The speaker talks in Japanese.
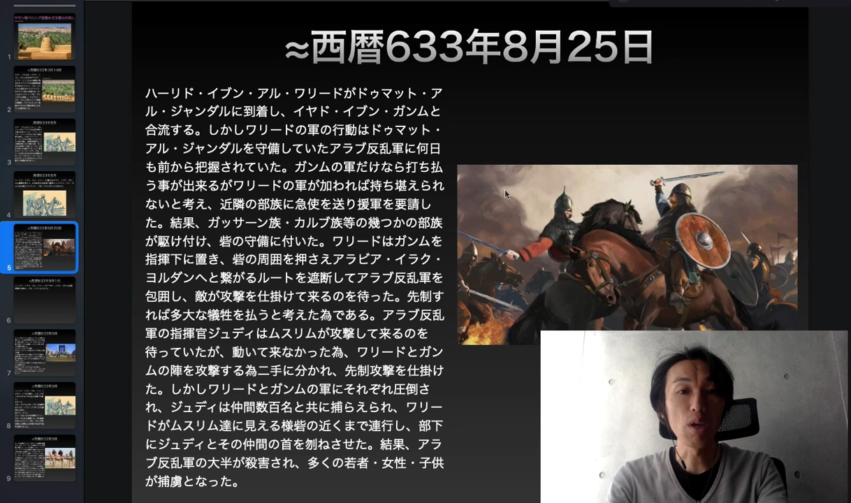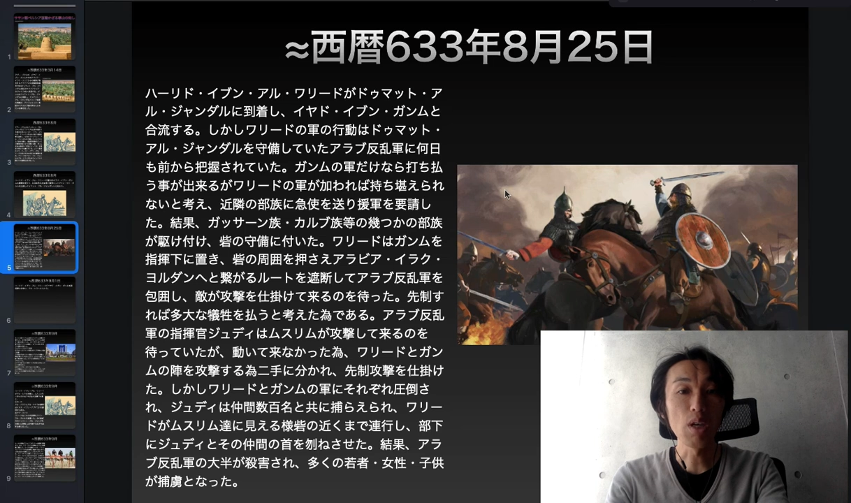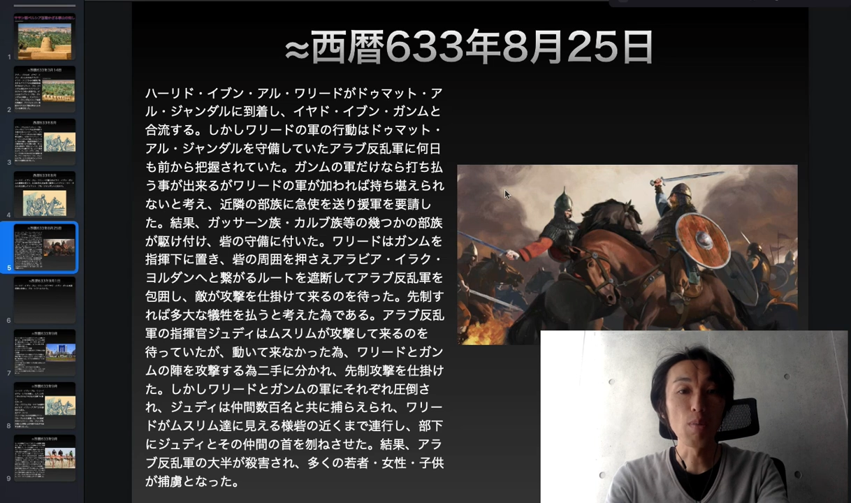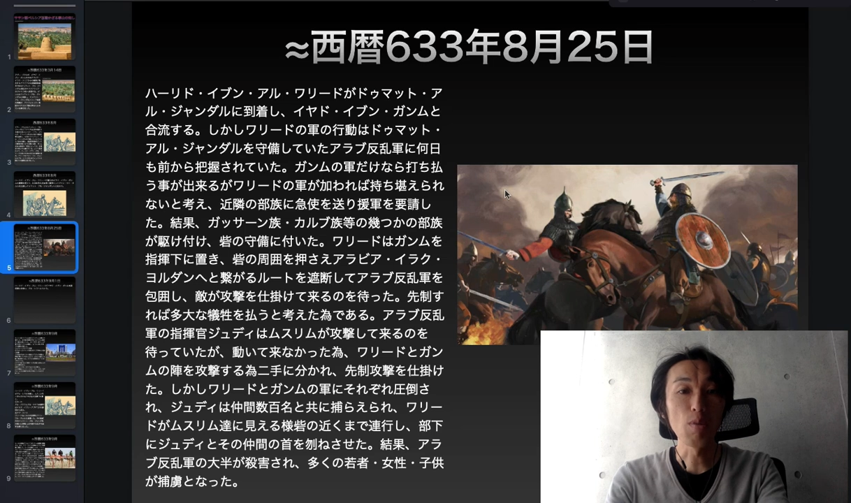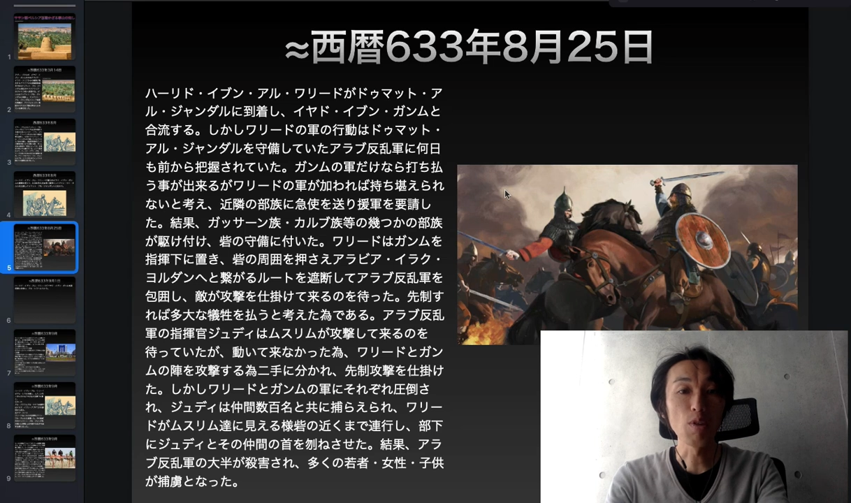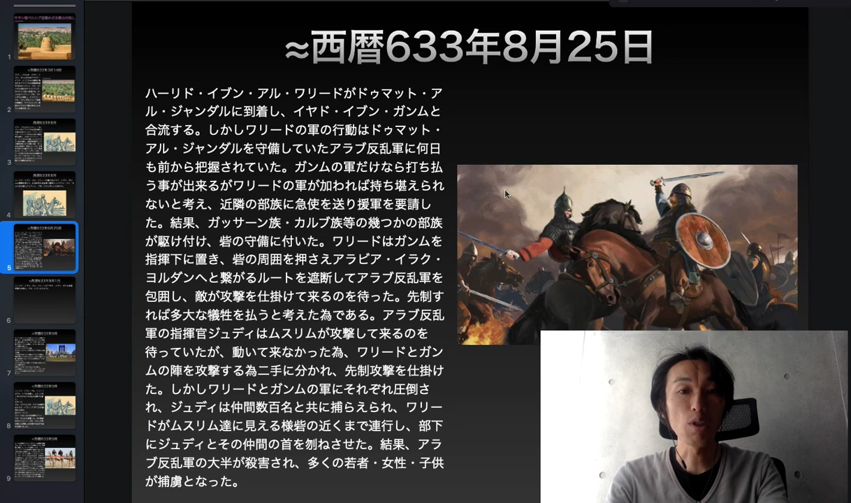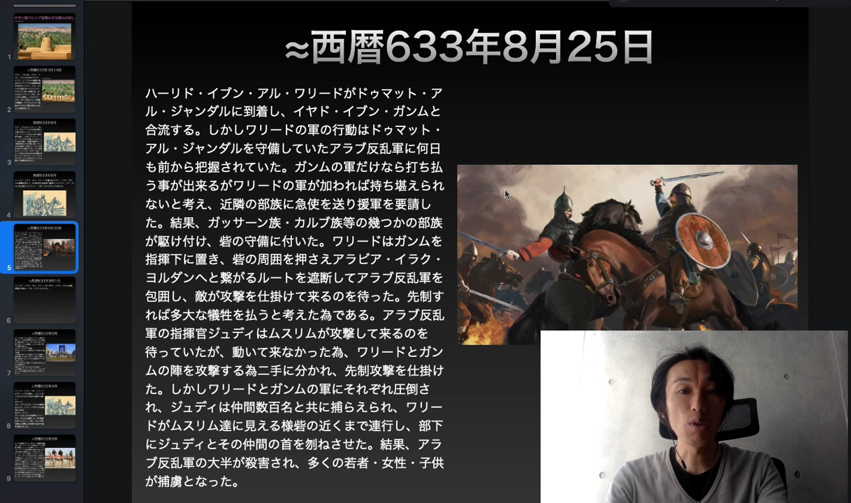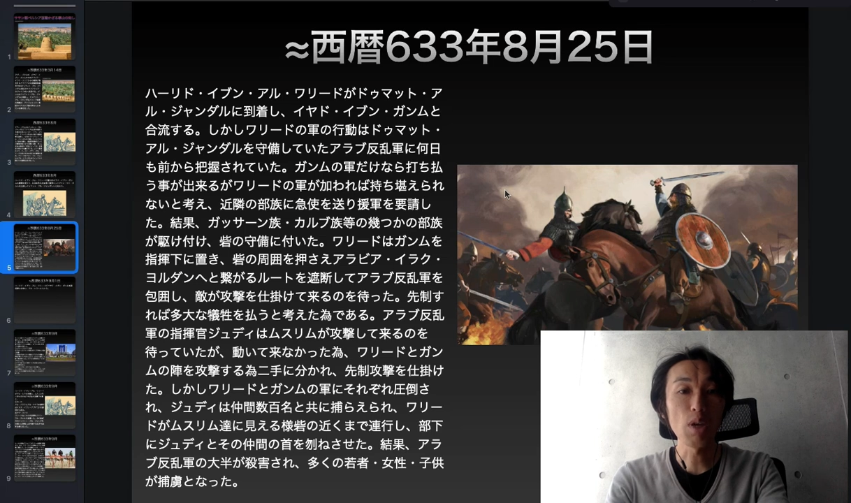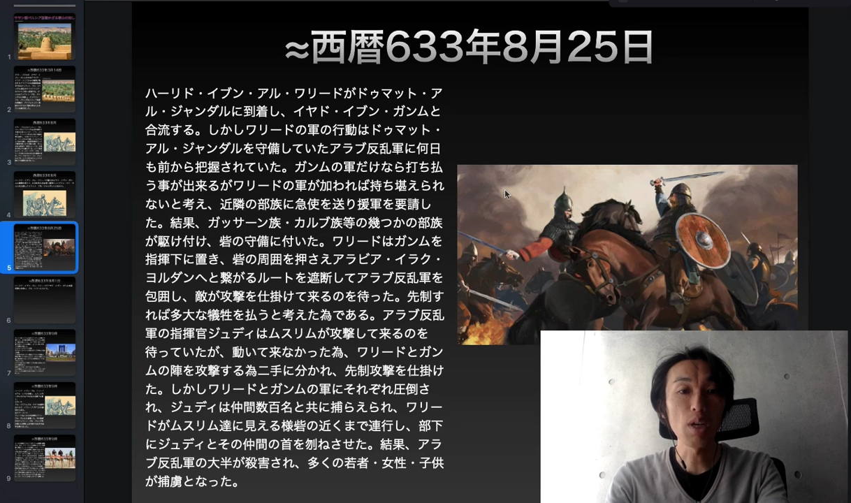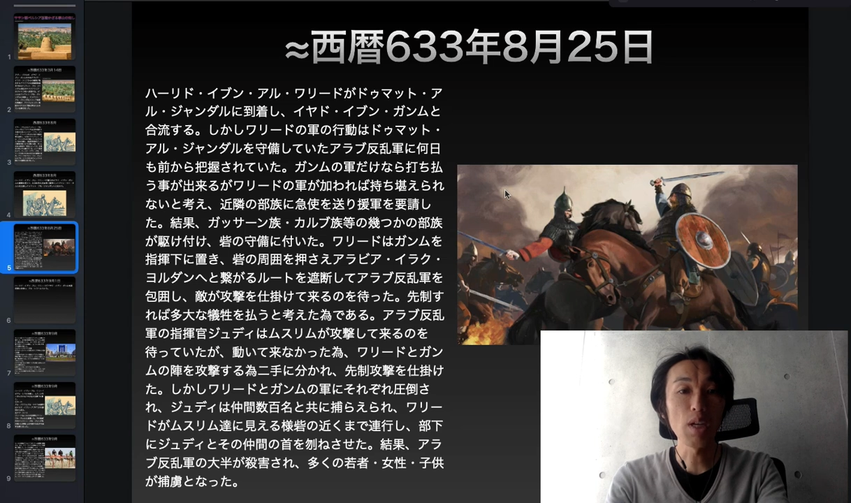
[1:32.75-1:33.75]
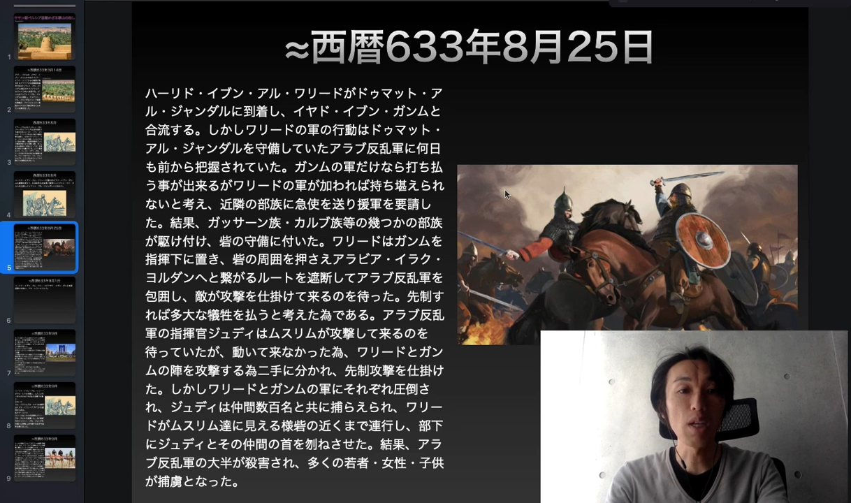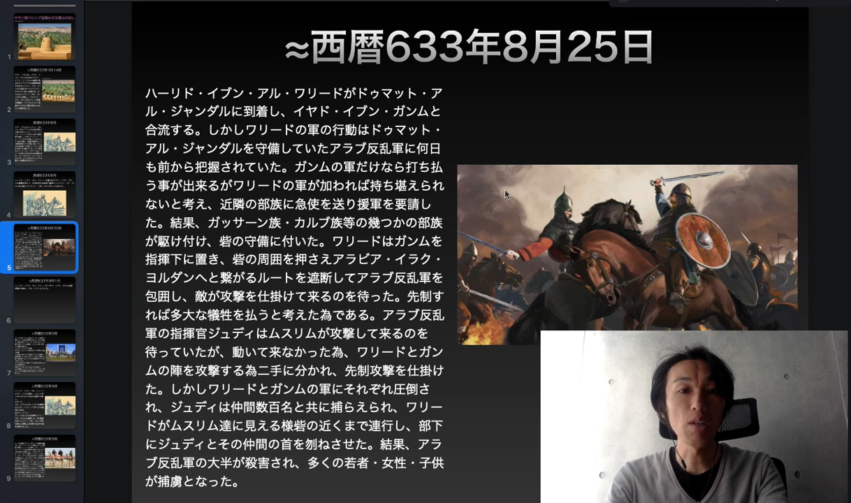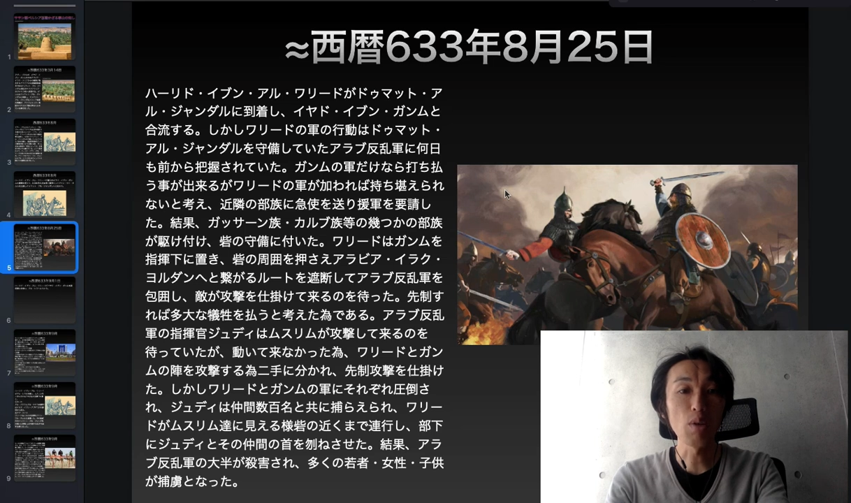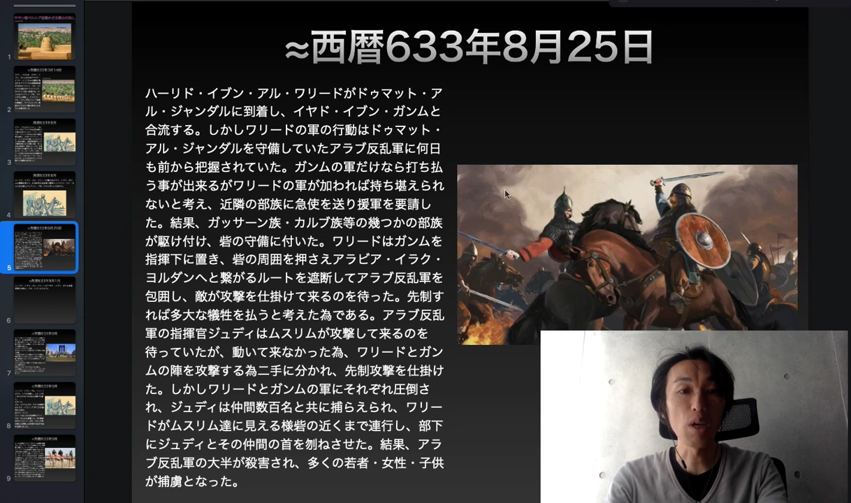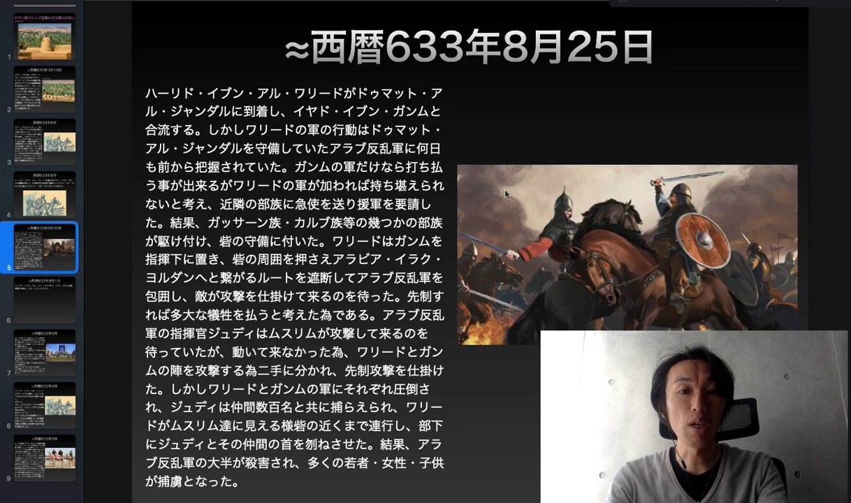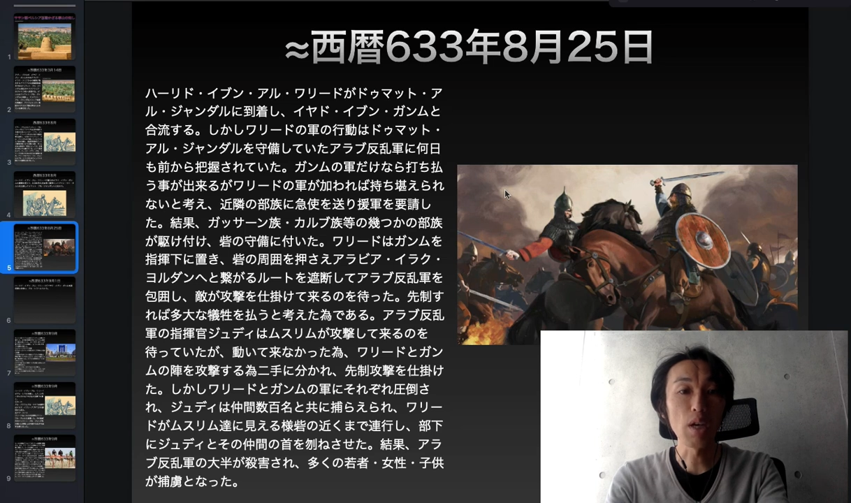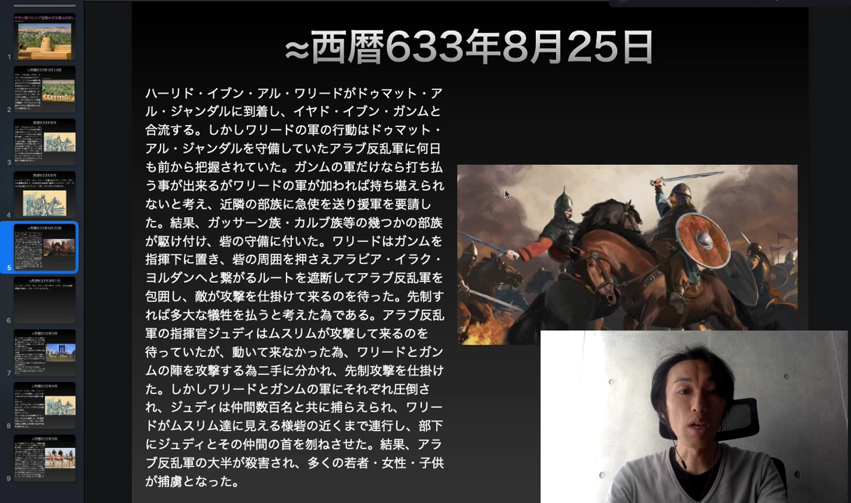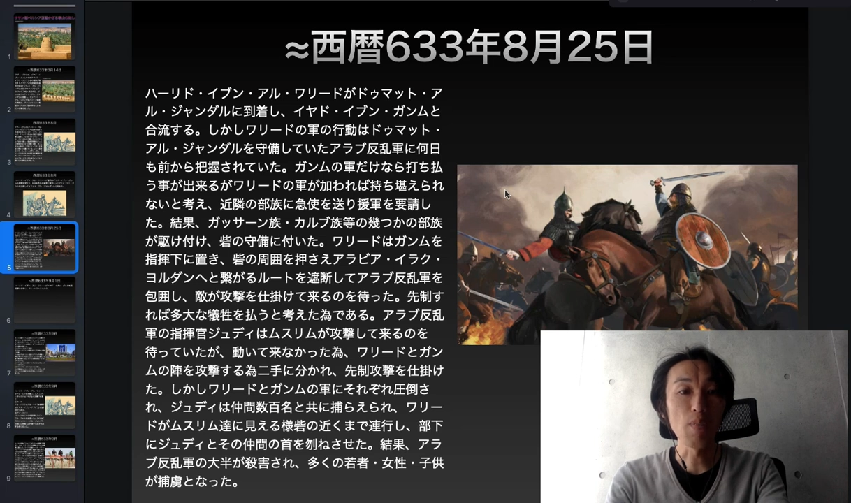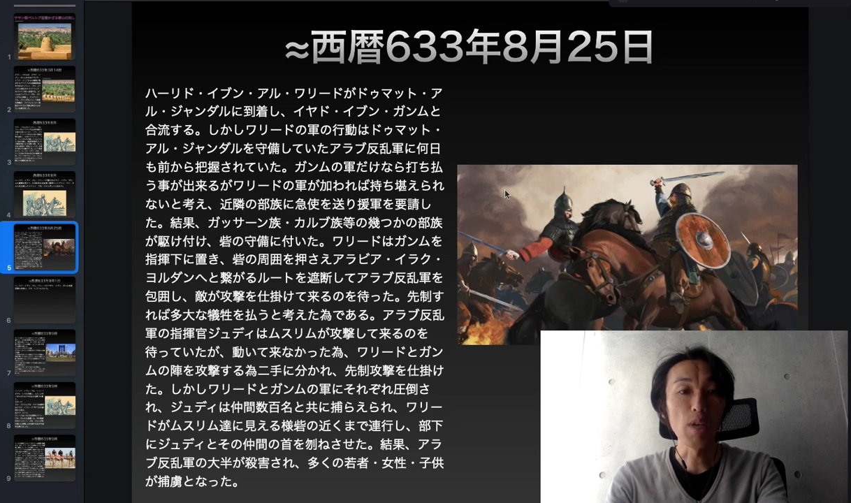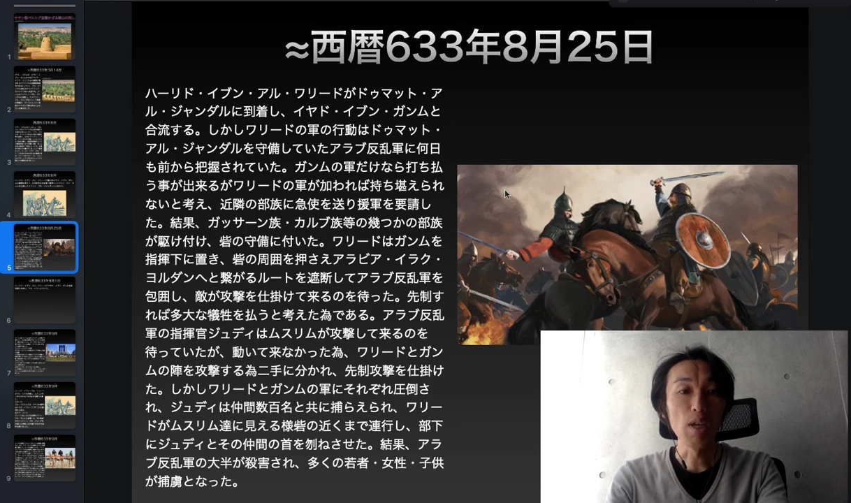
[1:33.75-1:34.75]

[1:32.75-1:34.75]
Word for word: れば持ちこたえられないと考え、